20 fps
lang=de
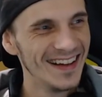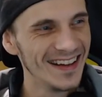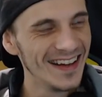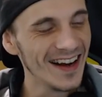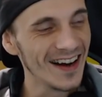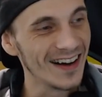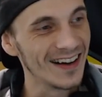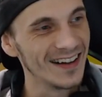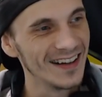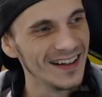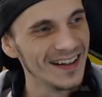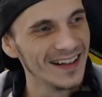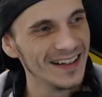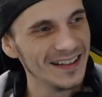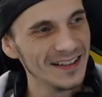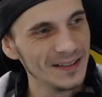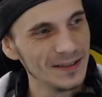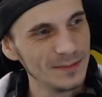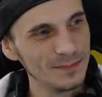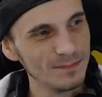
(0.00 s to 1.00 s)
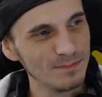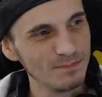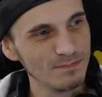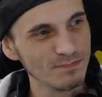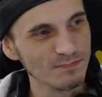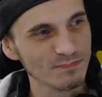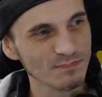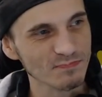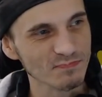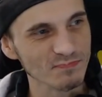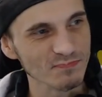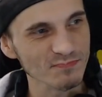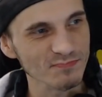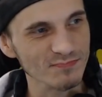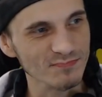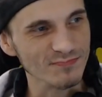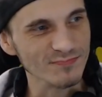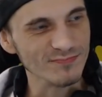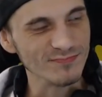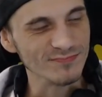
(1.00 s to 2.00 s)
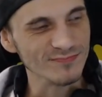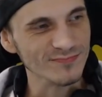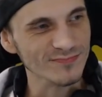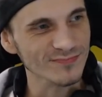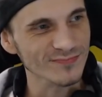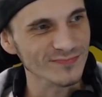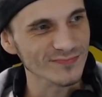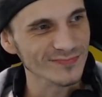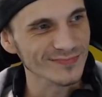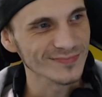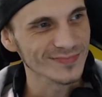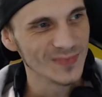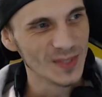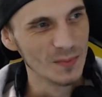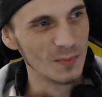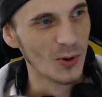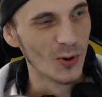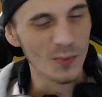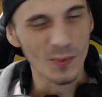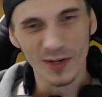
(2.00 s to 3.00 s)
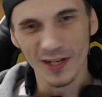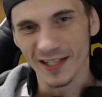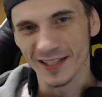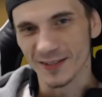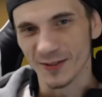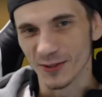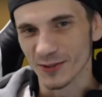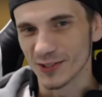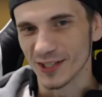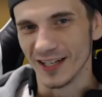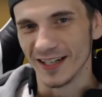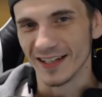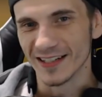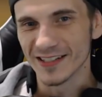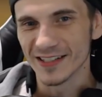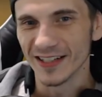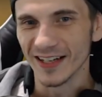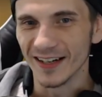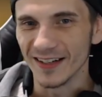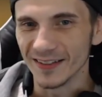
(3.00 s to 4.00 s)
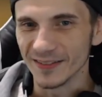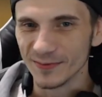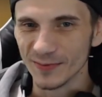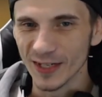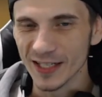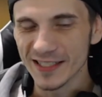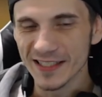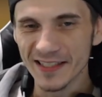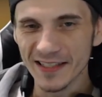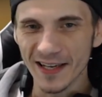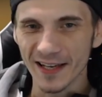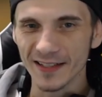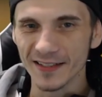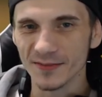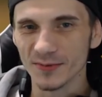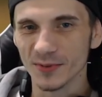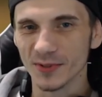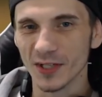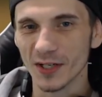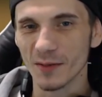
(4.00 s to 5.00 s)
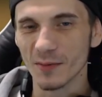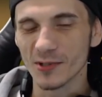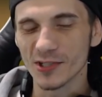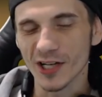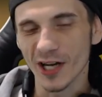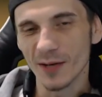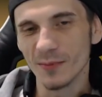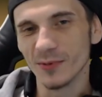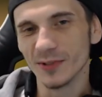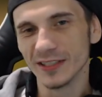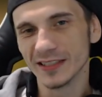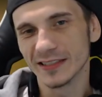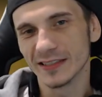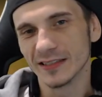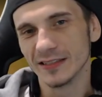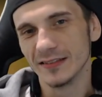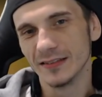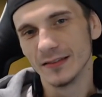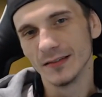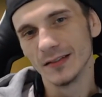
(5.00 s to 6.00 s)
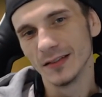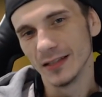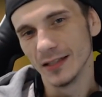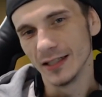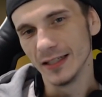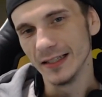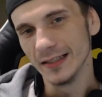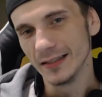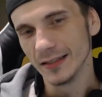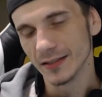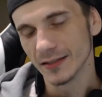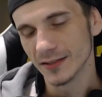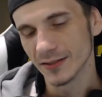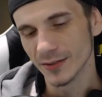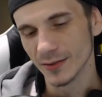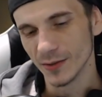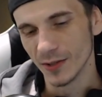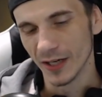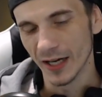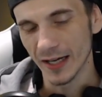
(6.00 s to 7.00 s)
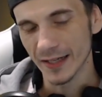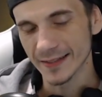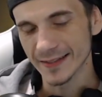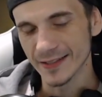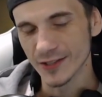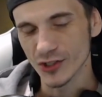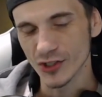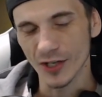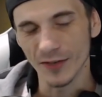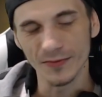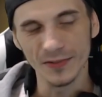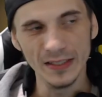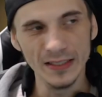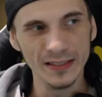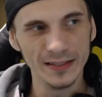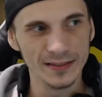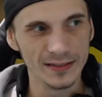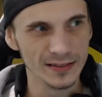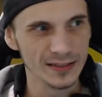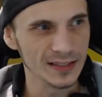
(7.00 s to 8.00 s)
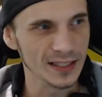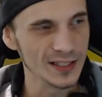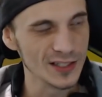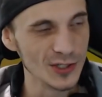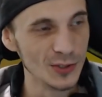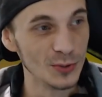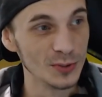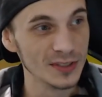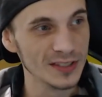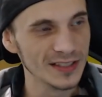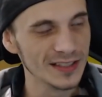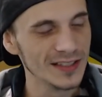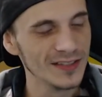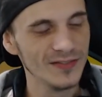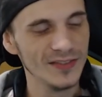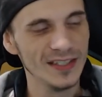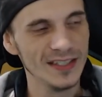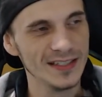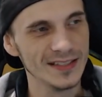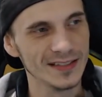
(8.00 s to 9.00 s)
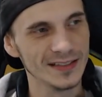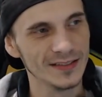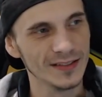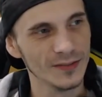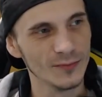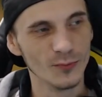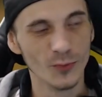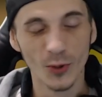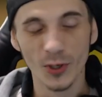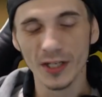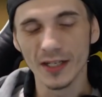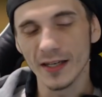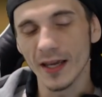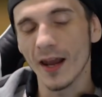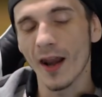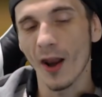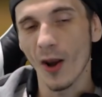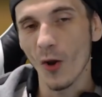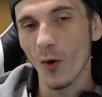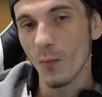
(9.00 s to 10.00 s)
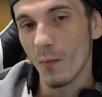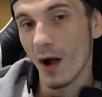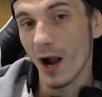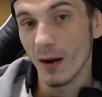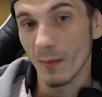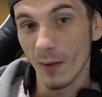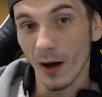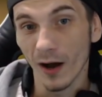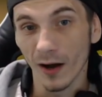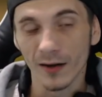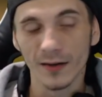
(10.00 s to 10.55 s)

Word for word: ja, ähm. Die Pokémon Das Lock Challenge, ja. Wer es nicht kennt, unter der Beschreibung ist ein äh, Link zur ersten Staffel. Ist ganz lustig gewesen. Würde ich gerne nochmal machen.